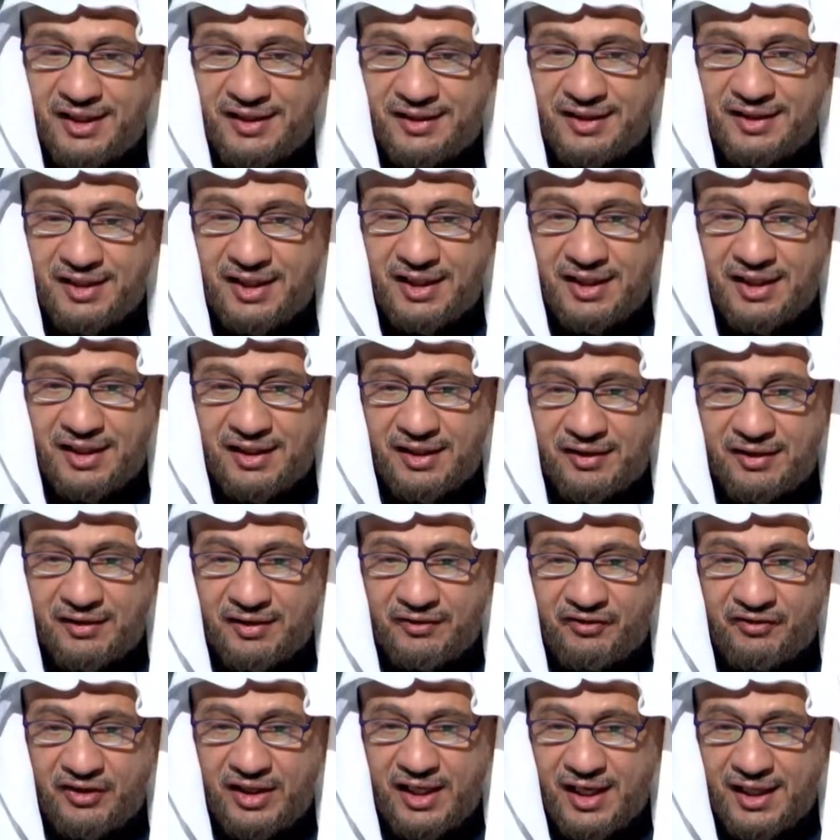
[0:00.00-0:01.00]
آه،
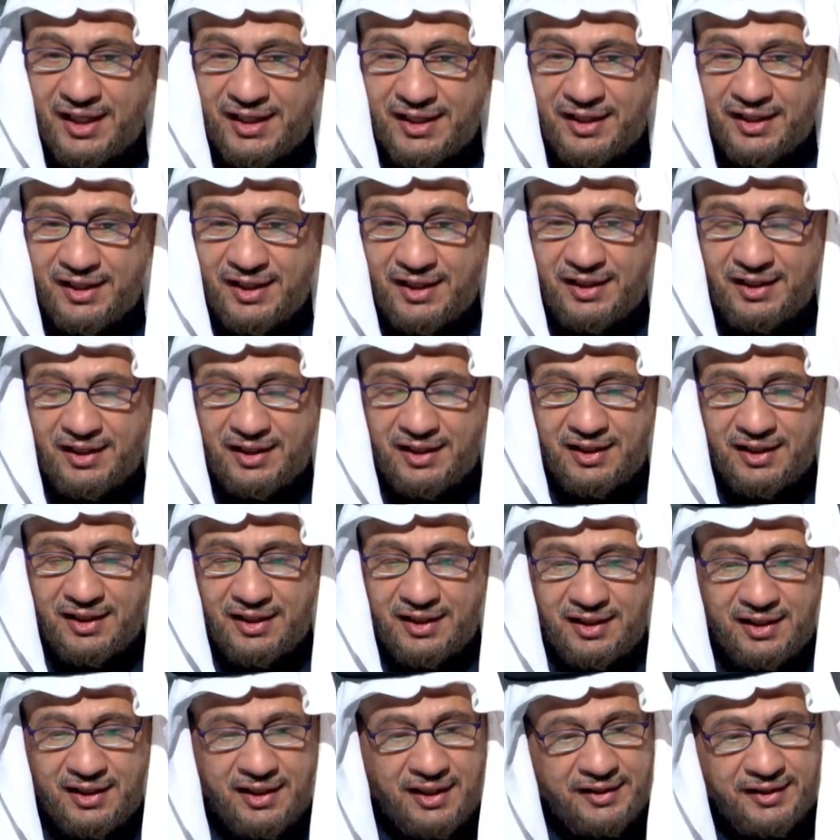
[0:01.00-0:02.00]
في آخر
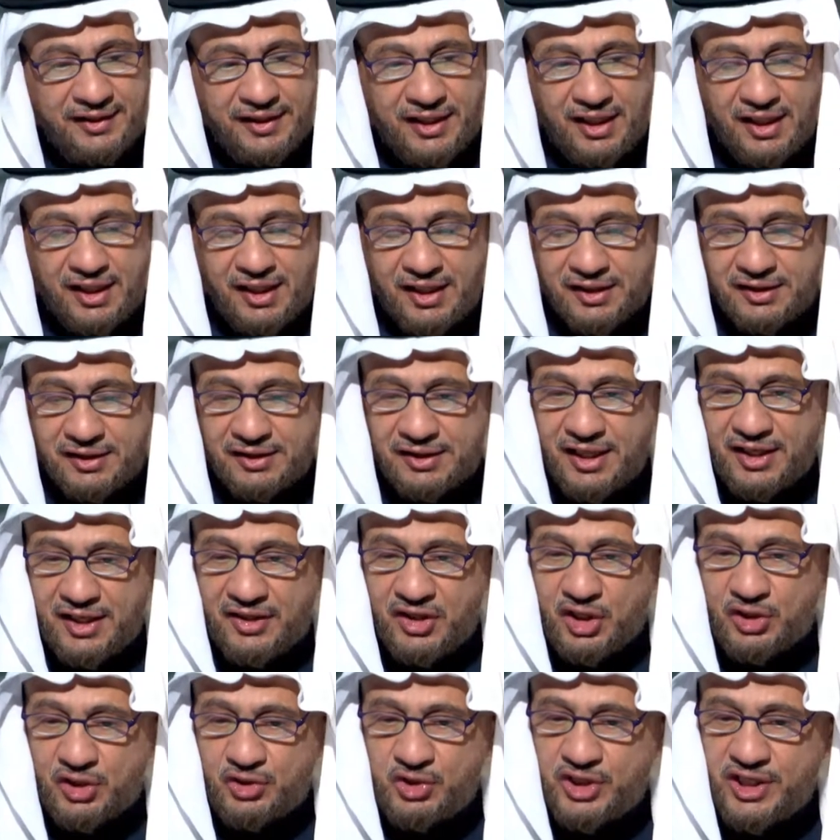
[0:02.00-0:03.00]
آه، النهار
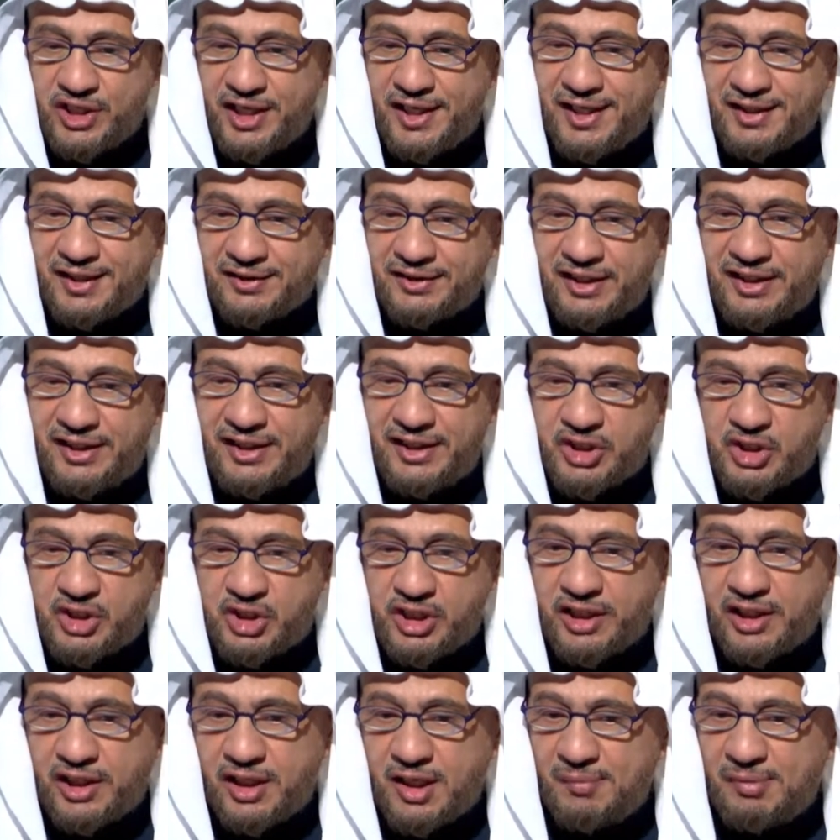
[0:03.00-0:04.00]
تكثر الشياطين
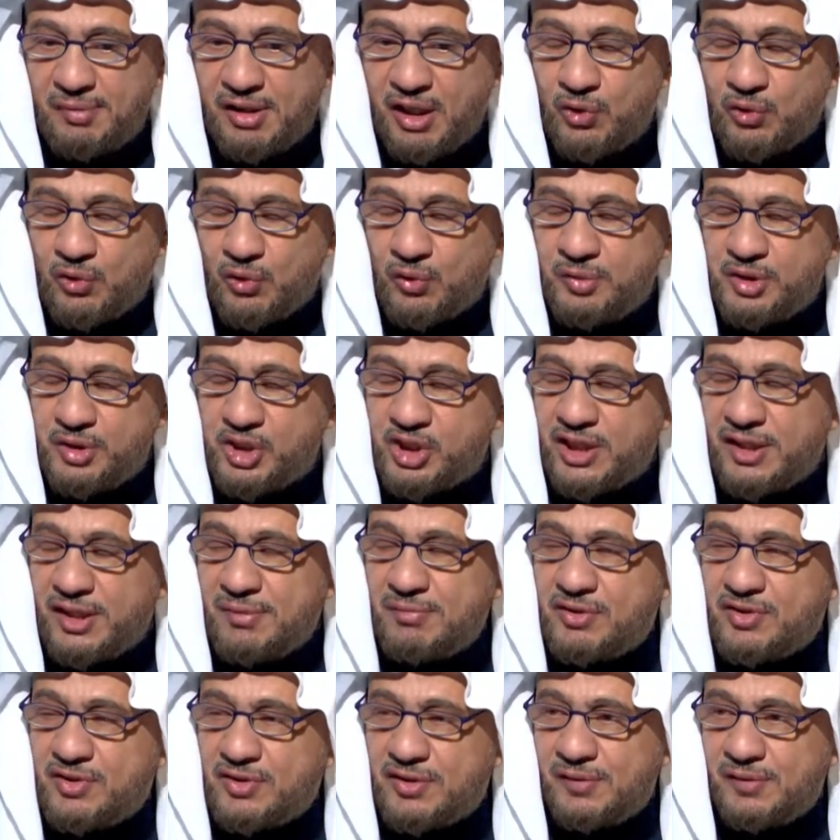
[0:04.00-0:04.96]
شيء قبل غروب الشمس